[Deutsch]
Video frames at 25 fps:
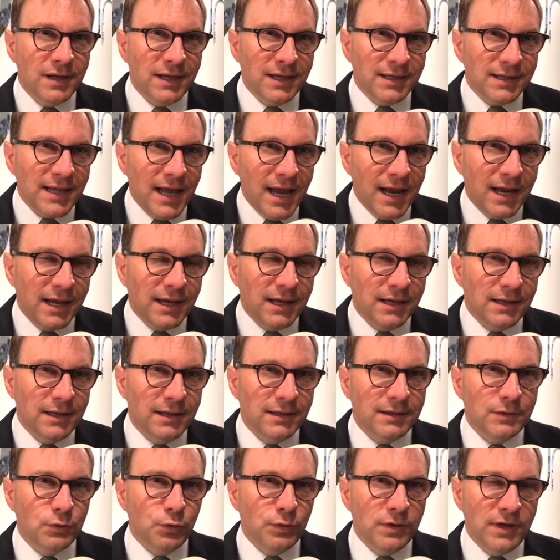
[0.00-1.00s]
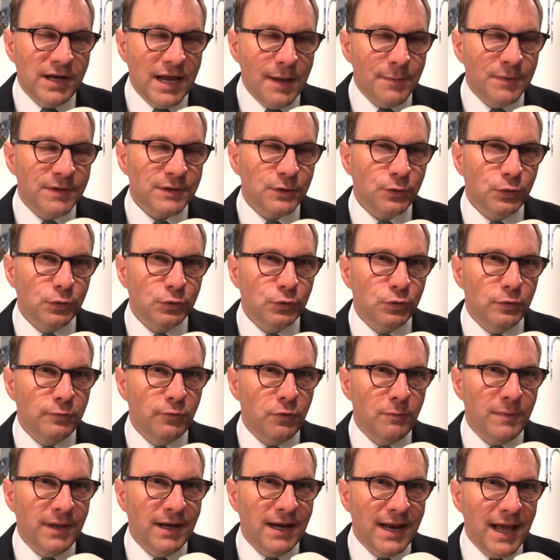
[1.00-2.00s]
Ich denke, die
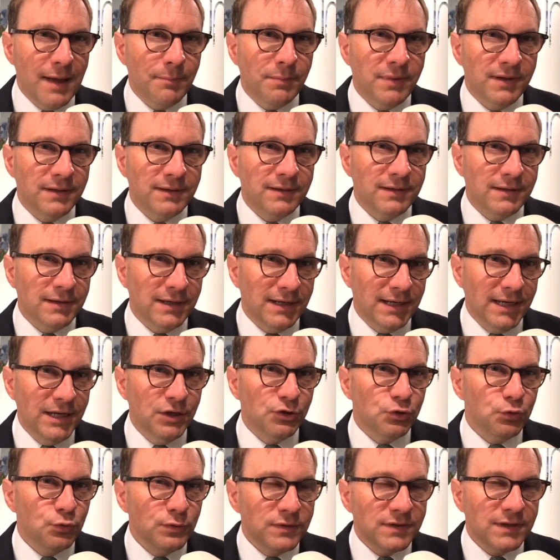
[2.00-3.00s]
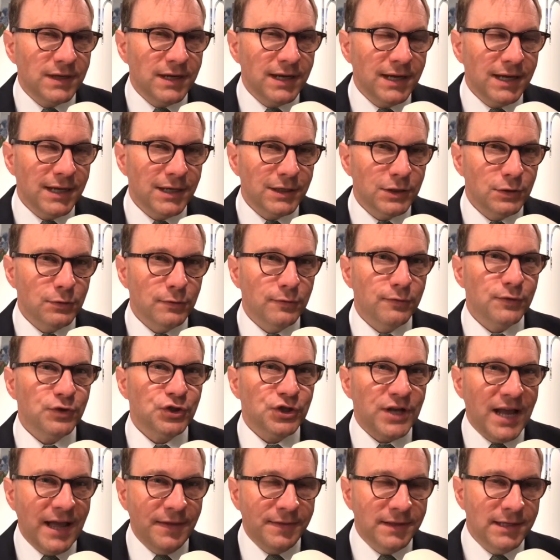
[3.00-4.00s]
Unternehmenskultur, die wir leben, ist ausgerichtet auf
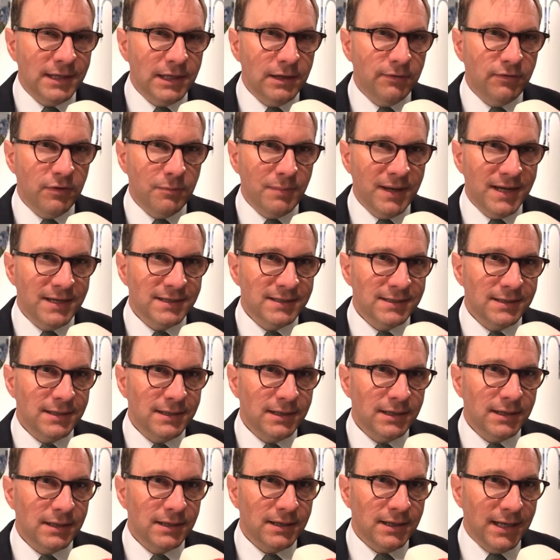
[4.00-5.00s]
ständige Verbesserung.